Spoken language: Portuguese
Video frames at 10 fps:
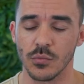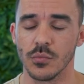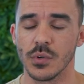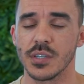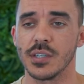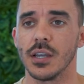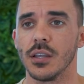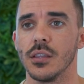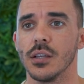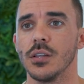uma
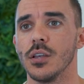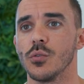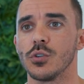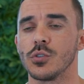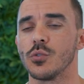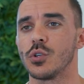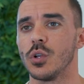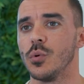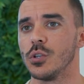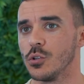série de alinhadores que são
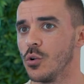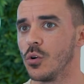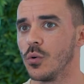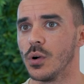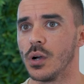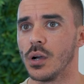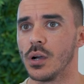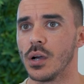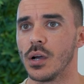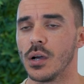distribuídos logo a,
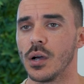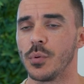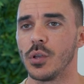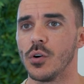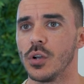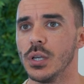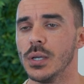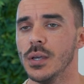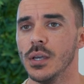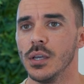a, a priori
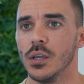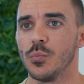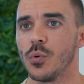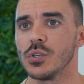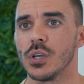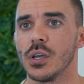e depois